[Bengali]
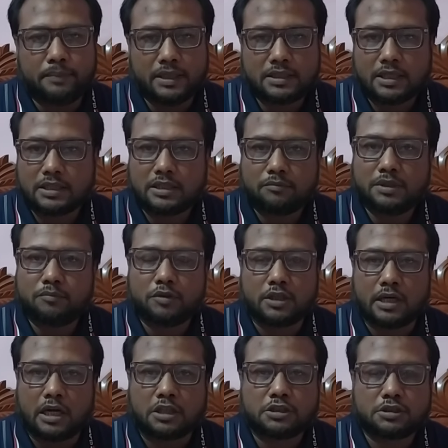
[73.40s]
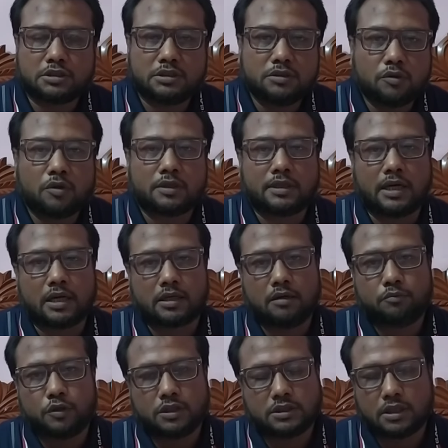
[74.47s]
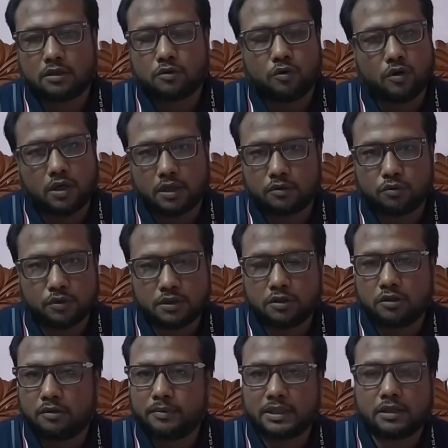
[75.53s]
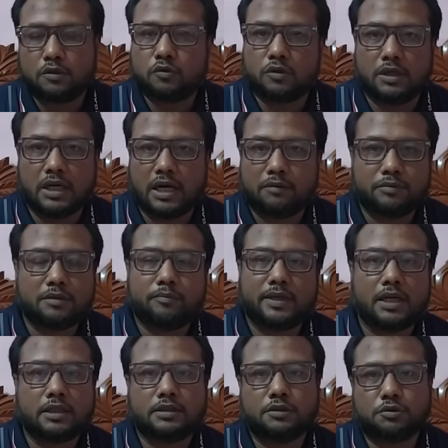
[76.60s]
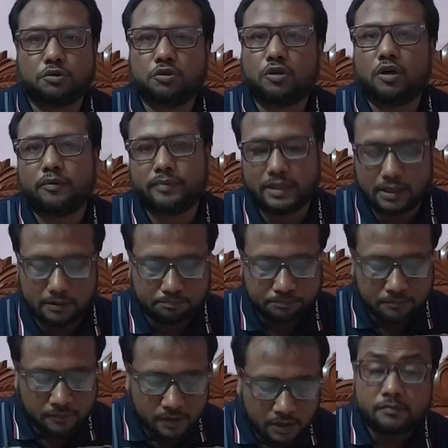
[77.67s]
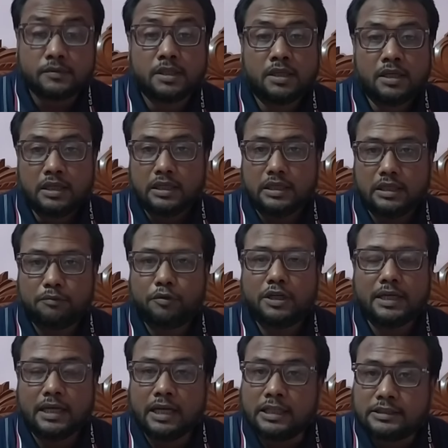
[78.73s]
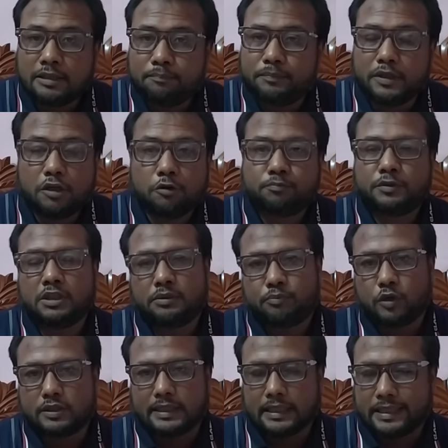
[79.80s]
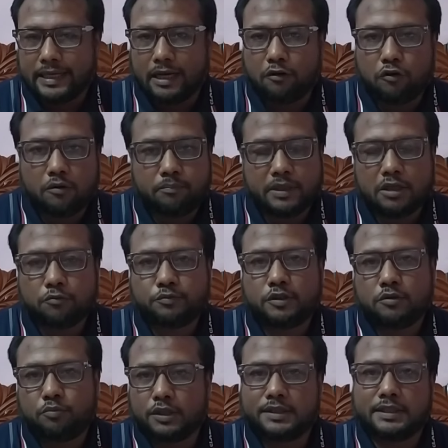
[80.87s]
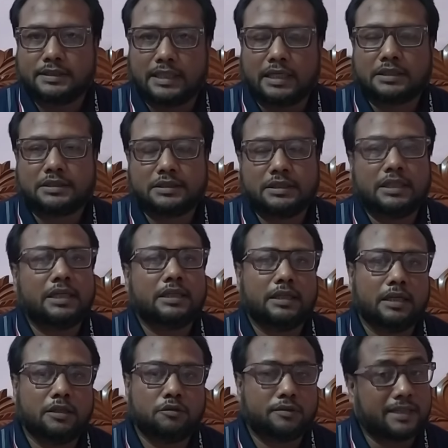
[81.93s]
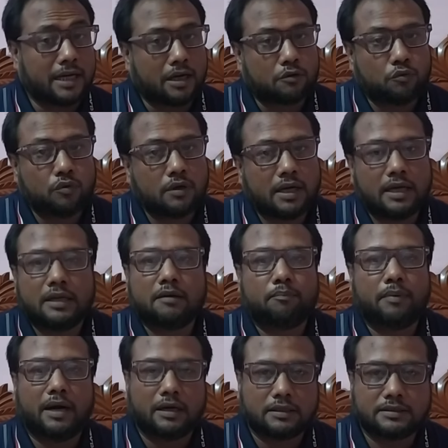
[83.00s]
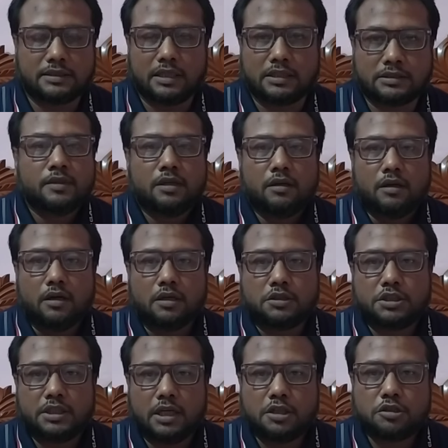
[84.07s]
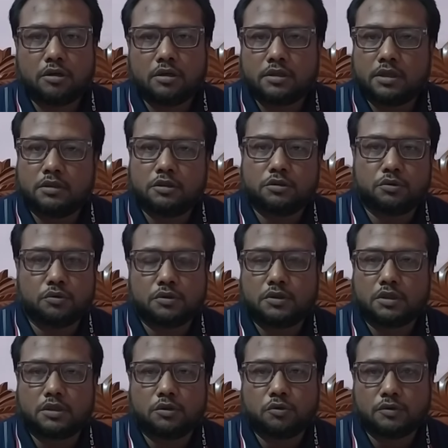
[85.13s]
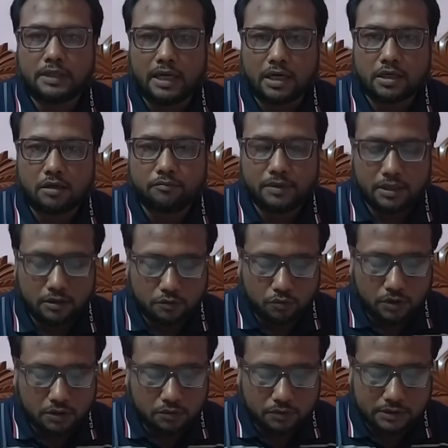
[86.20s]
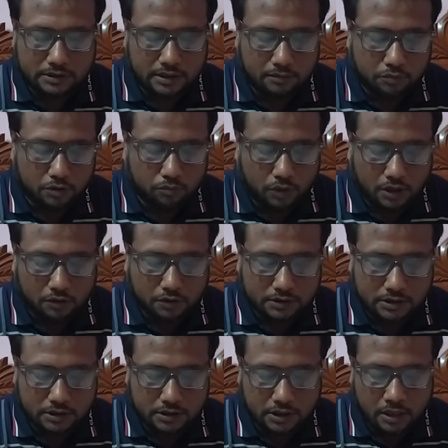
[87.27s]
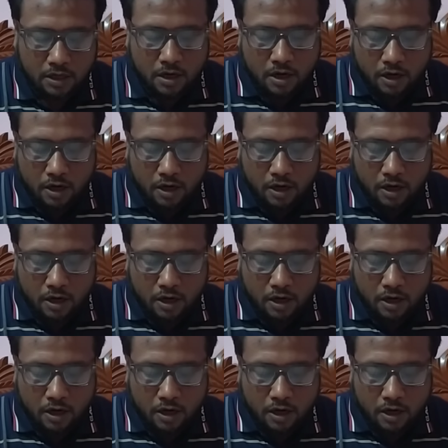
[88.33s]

বৃথা যাবে এবং রাষ্ট্রীয় টাকা পয়সার ক্ষয়ক্ষতি হবে কিন্তু লাভের বেলায় কিছুই হবে না এবং এই যে বিলুপ্তির পথে কেন বিলুপ্তির পথে যাচ্ছে এই ঠাকুর গায়ের পাট চাষ সেই সংক্রান্ত তথ্য কিন্তু ঢাকা মেয়ের তুলে ধরছে এবং বলা হচ্ছে যে